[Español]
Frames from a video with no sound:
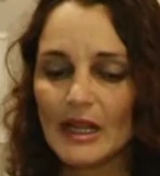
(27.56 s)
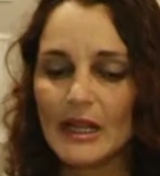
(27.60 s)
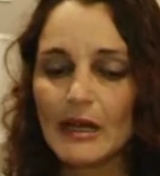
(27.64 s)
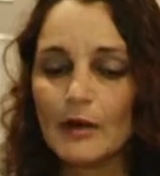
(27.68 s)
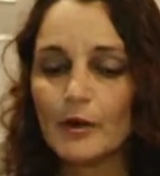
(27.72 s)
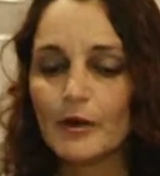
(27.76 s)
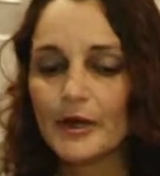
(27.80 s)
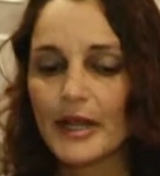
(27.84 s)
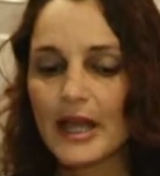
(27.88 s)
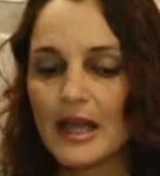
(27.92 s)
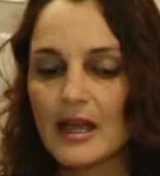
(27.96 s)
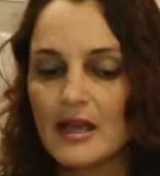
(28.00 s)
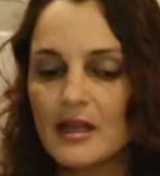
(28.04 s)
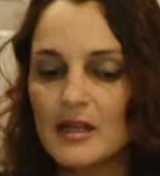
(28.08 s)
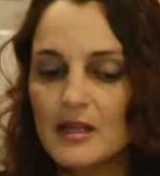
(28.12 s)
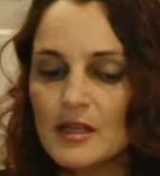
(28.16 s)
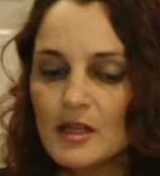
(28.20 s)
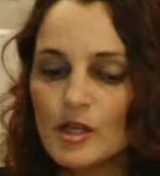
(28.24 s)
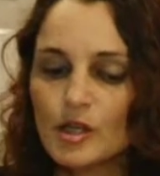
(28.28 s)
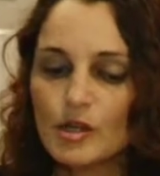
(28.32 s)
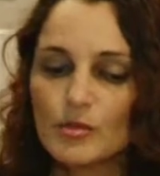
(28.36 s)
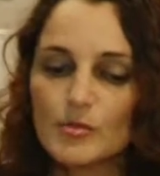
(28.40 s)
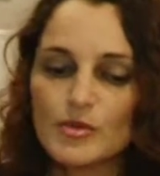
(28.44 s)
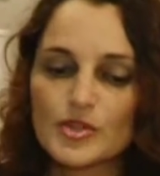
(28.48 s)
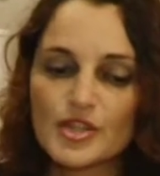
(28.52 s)
Ahora,
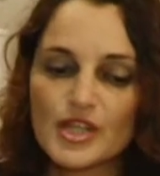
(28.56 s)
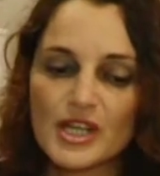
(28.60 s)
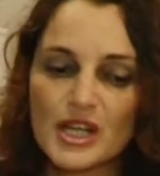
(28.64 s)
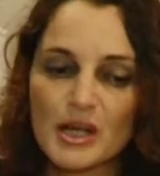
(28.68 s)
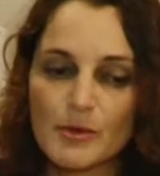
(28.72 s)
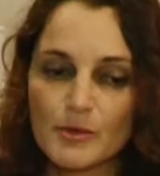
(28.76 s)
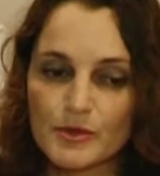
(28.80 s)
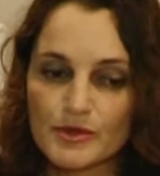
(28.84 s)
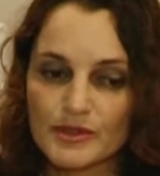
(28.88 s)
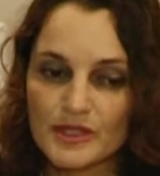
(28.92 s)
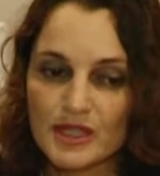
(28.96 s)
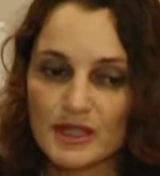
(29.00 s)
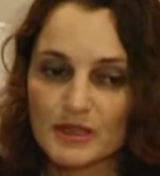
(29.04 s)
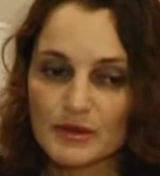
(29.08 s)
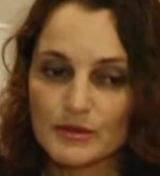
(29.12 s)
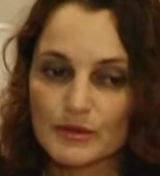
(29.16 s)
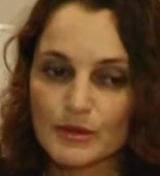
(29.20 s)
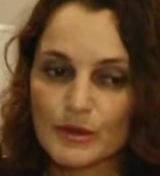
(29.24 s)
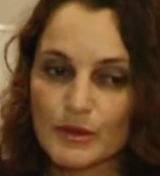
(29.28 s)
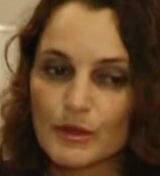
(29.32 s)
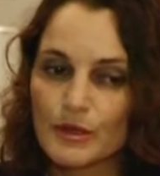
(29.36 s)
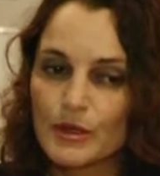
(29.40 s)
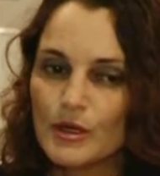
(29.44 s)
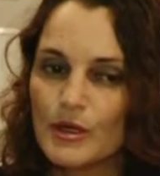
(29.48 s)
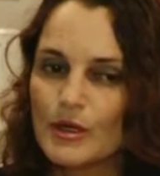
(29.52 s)
¿cómo llegamos a
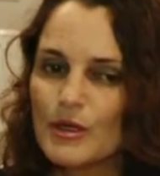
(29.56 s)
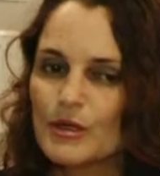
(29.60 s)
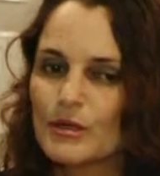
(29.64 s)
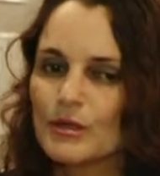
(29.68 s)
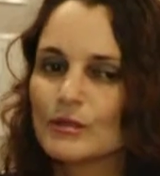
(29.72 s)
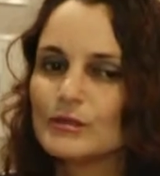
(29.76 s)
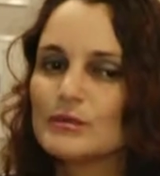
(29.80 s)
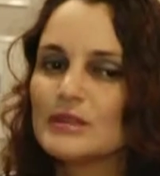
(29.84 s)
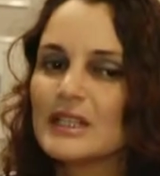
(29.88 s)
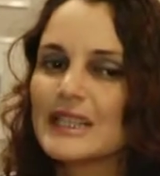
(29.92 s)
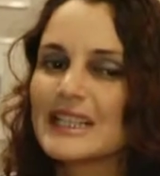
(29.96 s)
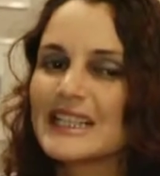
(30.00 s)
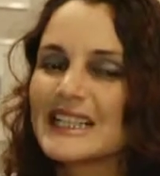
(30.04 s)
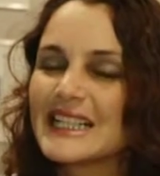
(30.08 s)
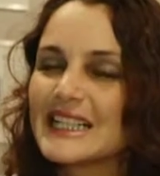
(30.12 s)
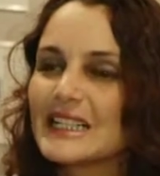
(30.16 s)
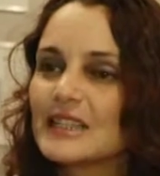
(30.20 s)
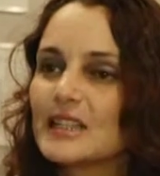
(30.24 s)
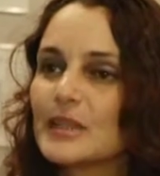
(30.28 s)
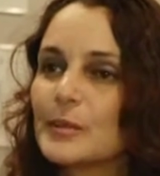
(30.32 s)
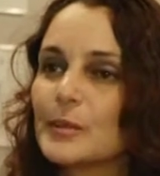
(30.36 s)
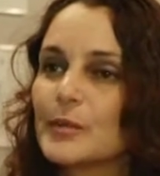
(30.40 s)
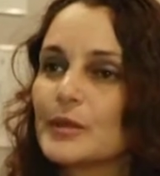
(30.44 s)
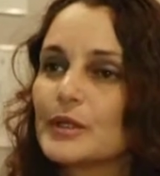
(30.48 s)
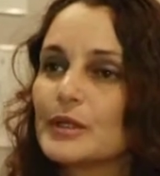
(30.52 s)
eso? con una
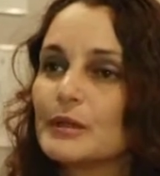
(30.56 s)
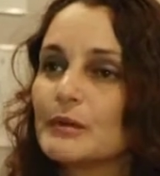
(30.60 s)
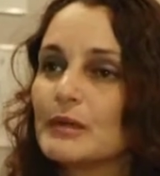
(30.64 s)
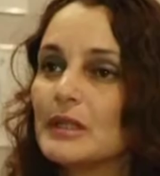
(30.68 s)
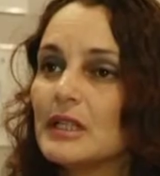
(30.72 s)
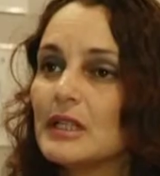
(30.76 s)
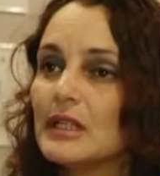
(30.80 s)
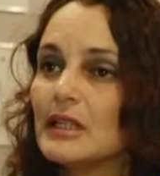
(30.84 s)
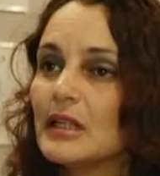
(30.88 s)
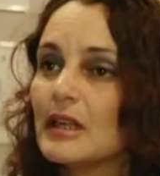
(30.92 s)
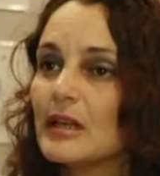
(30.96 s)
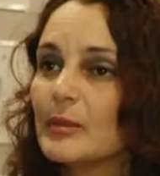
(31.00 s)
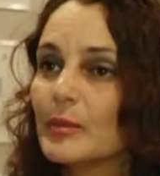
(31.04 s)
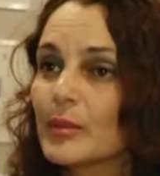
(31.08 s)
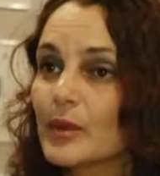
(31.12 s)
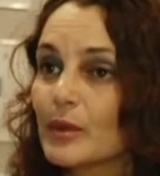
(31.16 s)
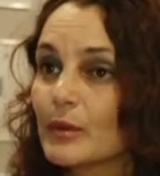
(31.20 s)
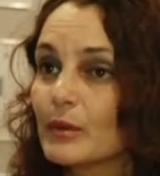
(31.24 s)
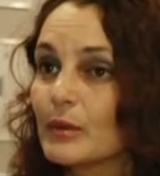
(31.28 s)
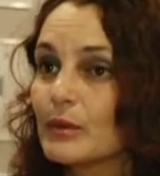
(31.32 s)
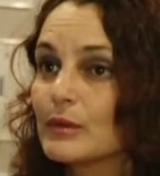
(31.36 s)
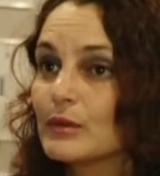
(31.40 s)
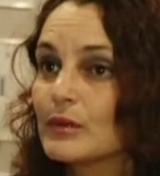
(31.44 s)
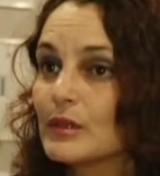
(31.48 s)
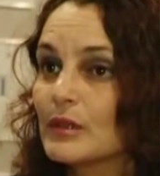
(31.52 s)
gran disponibilidad de
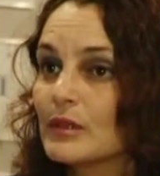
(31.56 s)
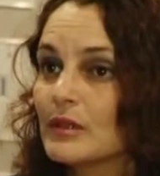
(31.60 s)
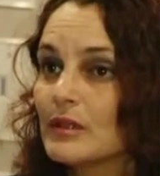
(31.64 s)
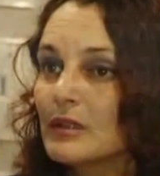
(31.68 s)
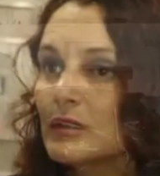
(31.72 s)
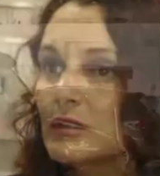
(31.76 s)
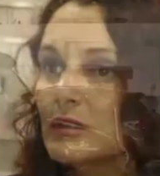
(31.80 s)
producto,